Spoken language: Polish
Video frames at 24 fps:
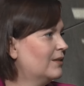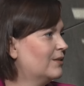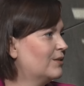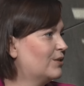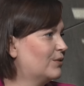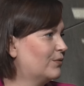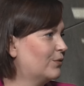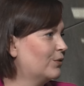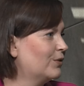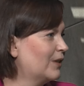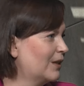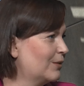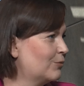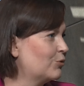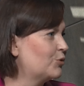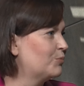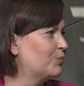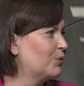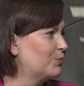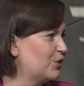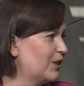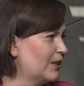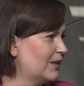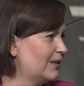swojej już
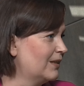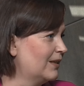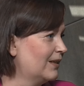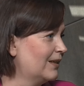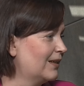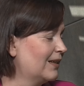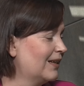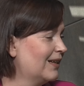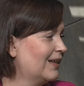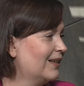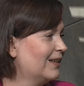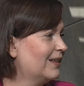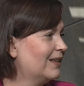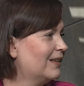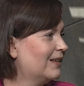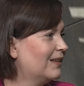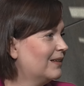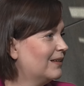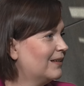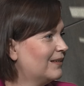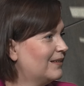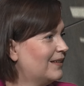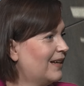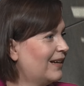poprzedniej.
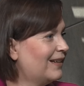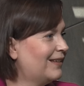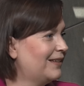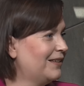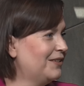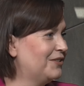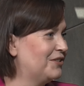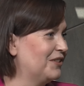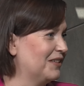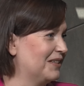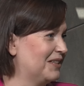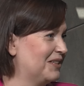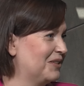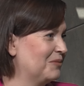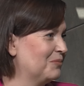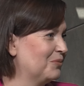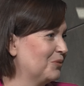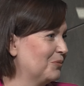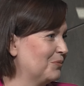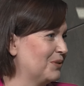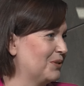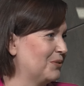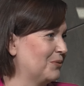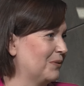Jak idzie z tym
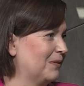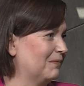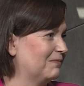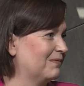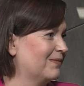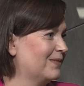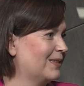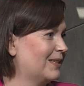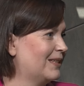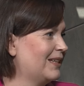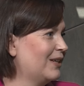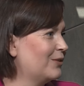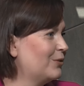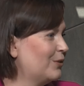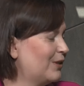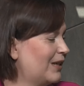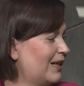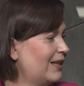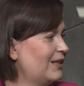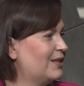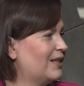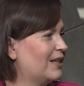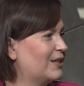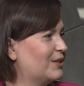pomysłem, z jego
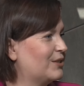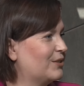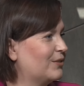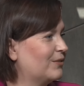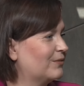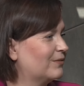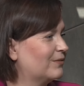realizacją?